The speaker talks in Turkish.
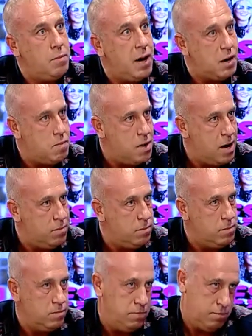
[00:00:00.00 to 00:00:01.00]
bakmam,
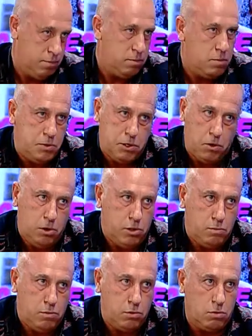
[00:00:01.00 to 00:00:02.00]

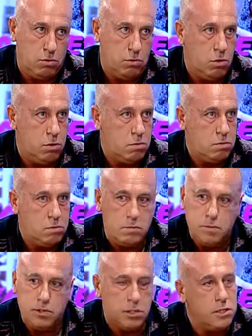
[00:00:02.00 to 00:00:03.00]
psikolojim bozuluyor.
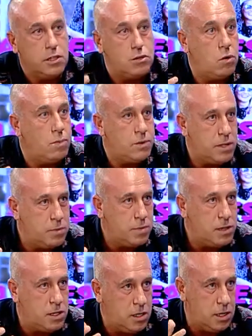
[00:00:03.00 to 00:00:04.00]
Birisinde sohbet
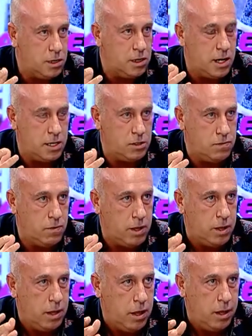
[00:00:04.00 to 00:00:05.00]
etmeye ihtiyacım var.
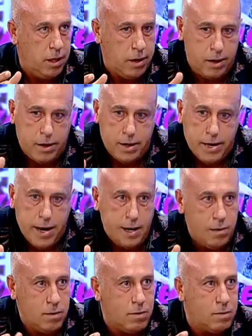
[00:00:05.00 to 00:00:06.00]
Ee,
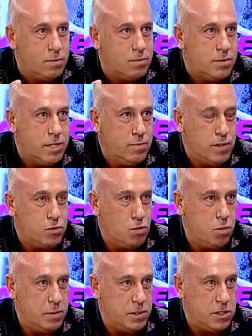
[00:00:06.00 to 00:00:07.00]
yani kimle
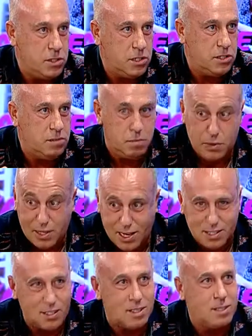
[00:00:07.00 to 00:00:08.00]
sohbet edeceksin?
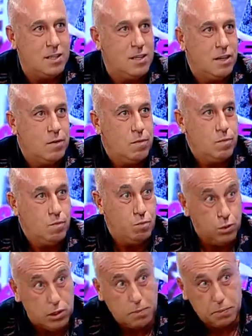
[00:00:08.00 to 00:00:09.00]
Biraz
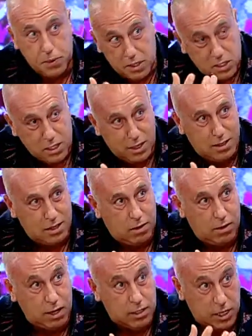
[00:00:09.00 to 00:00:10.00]
bu tip birisi yanında
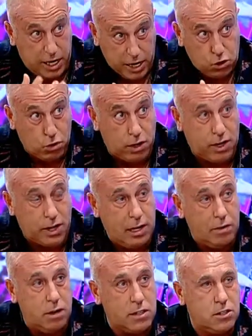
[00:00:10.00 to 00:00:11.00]
varsa, eş olarak
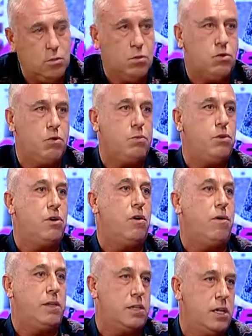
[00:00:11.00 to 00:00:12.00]
ele varsa bu çok büyük
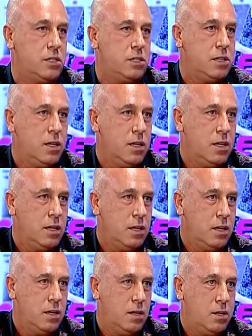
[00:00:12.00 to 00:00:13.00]
avantaj. Çok
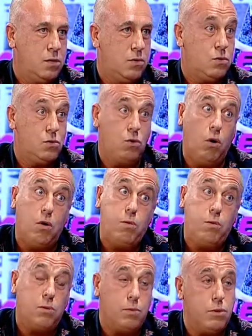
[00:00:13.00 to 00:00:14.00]
büyük bir dayanak Çok
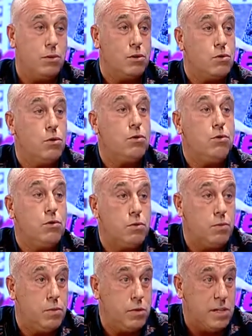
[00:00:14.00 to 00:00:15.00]
büyük bir size. çok büyük
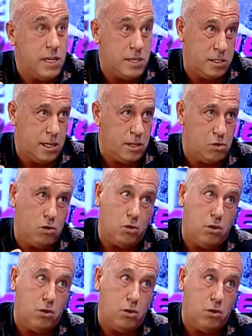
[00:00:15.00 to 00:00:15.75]
bir olmuş, destek, evet. çok